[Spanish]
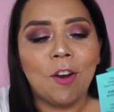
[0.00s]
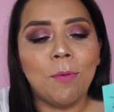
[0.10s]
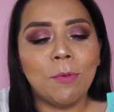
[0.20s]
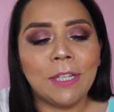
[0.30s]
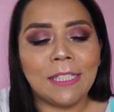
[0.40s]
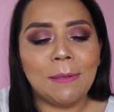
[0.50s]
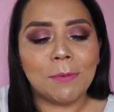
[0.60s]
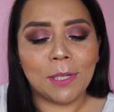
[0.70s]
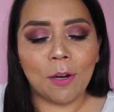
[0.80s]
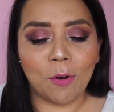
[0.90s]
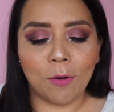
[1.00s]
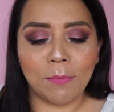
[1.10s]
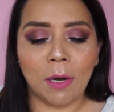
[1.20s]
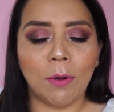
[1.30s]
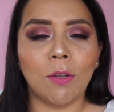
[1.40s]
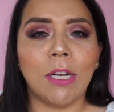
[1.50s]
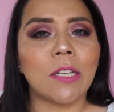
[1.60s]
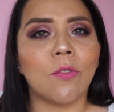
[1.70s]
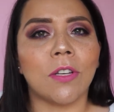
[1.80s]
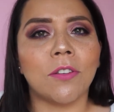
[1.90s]
como decimos en Colombia cuando
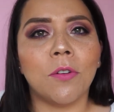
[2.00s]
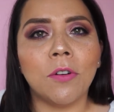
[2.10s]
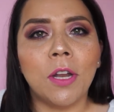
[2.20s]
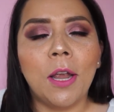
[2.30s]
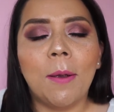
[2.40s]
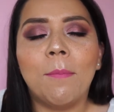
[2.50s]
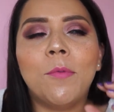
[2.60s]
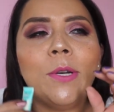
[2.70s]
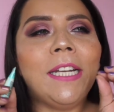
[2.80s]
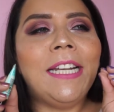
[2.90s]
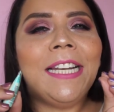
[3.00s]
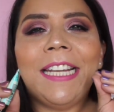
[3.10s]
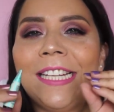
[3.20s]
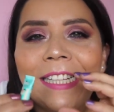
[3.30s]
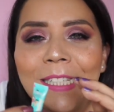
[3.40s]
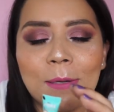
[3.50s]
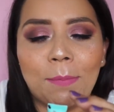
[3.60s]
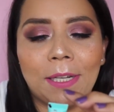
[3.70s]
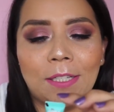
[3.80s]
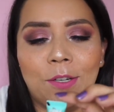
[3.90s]
las cosas son muy lindas y
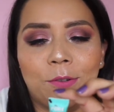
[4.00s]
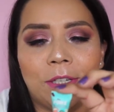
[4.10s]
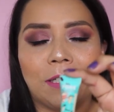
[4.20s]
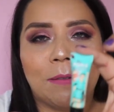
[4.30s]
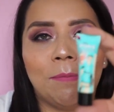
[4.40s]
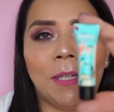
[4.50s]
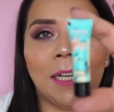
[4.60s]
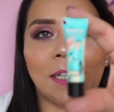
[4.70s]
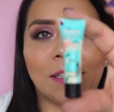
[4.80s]
preciosas. Miren